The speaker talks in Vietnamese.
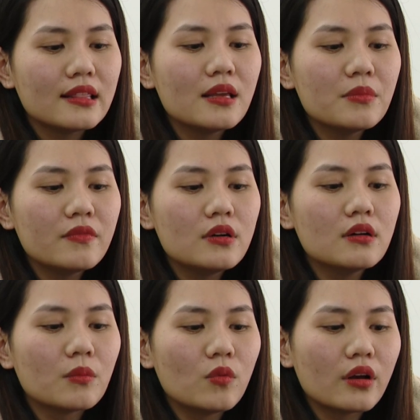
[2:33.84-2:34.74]
tìm
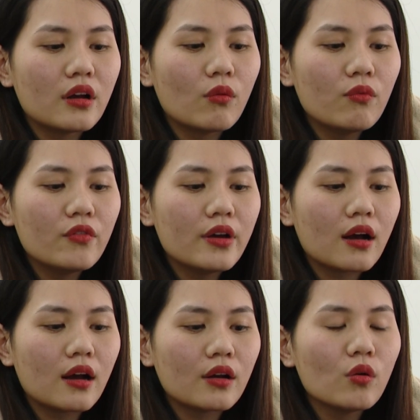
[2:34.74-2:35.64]
được một cái công việc,
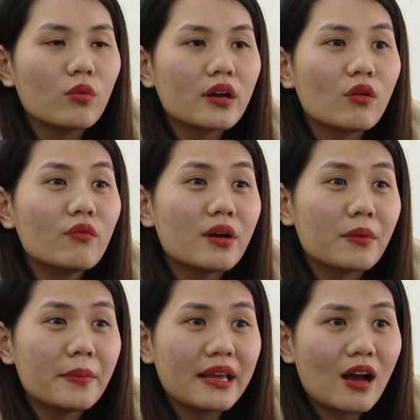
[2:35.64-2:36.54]
đúng cái công việc
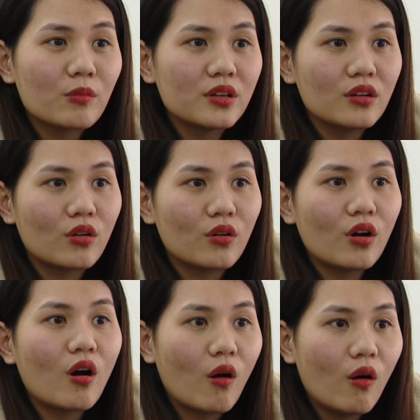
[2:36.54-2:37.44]
mà mình học thì nó
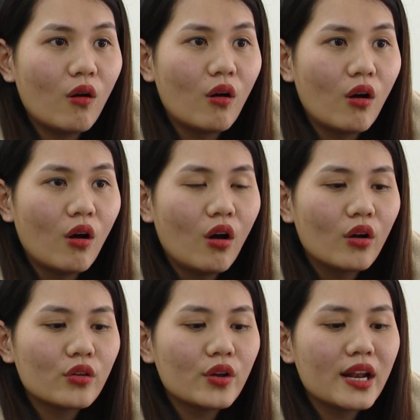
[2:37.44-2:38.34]
khó.
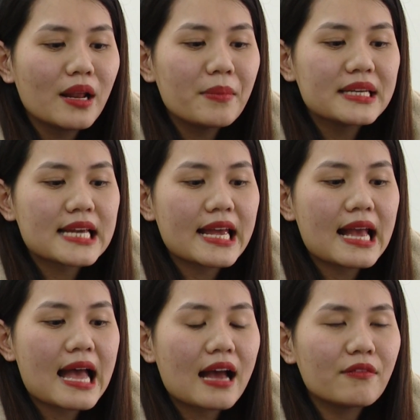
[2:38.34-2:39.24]
Cho nên là mình rẽ
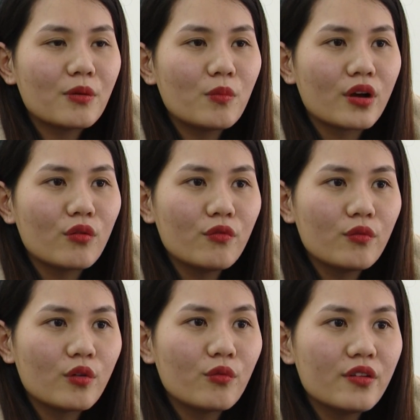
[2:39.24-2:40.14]
ngang vào một công,
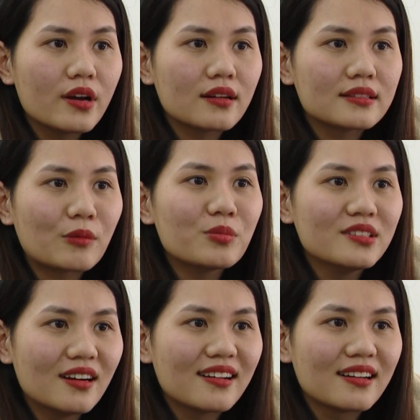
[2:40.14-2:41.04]
công việc trong
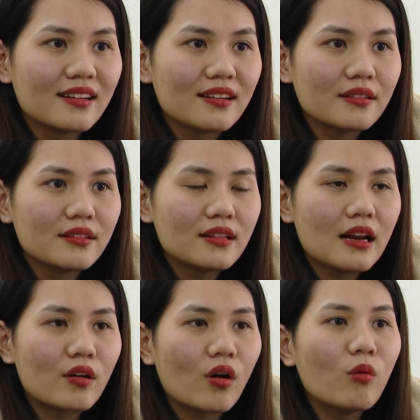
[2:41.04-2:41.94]
nước, tức
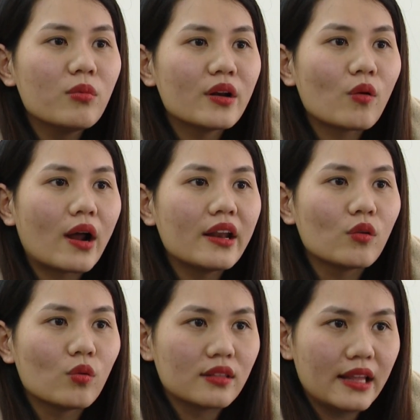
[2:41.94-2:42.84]
là nó không liên quan đến
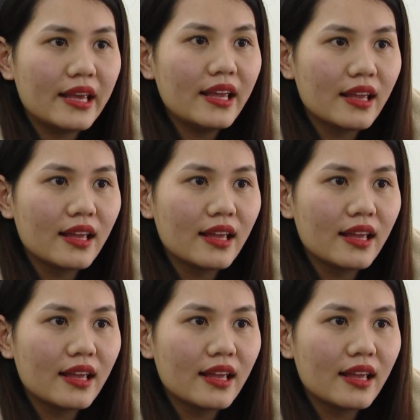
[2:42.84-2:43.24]
quốc tế